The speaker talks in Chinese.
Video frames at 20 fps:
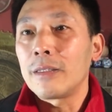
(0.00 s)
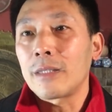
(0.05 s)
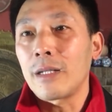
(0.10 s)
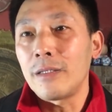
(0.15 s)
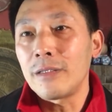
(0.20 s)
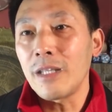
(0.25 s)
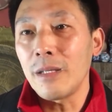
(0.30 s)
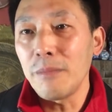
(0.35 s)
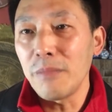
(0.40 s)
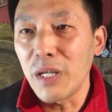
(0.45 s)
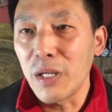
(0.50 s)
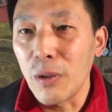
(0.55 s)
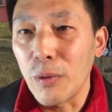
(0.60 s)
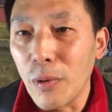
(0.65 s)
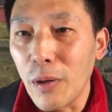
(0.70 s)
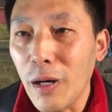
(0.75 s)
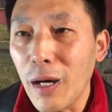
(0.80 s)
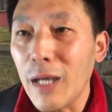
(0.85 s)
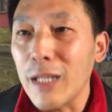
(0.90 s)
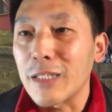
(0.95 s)
但是在美
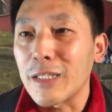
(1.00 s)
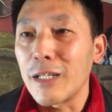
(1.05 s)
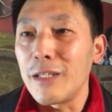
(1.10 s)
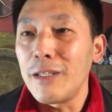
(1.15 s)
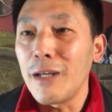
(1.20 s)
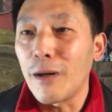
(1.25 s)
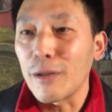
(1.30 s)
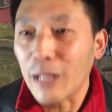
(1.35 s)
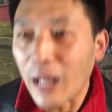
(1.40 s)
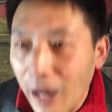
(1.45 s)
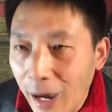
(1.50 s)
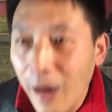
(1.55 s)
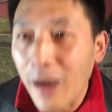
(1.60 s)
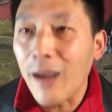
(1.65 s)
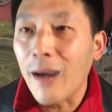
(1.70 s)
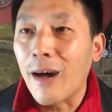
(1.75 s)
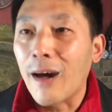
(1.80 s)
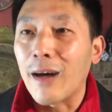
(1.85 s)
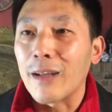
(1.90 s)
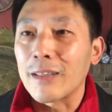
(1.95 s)
国啊，谁尿
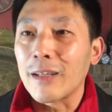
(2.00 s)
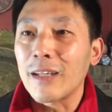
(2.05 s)
他呀？